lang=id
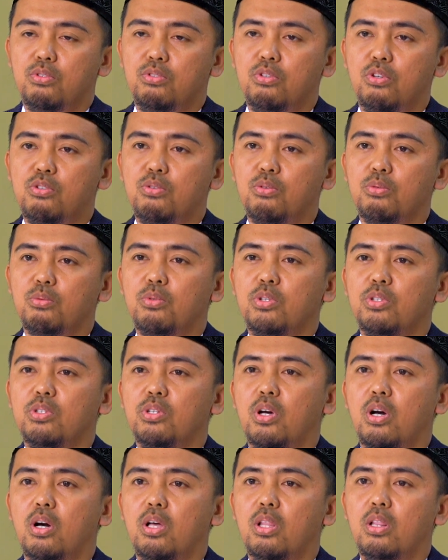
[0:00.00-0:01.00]

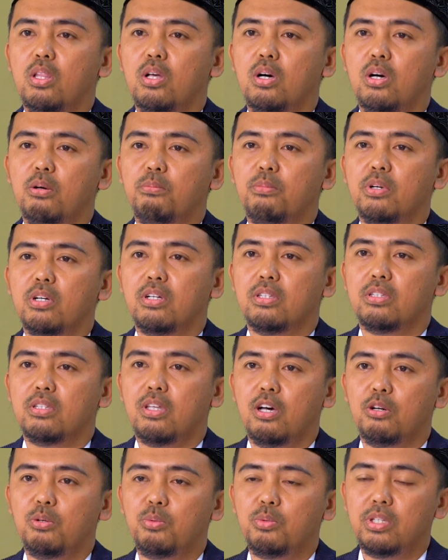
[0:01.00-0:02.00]
sesungguhnya Allah
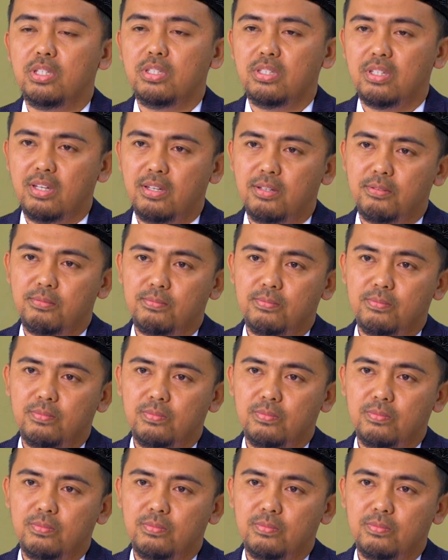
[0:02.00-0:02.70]
mengetahuinya.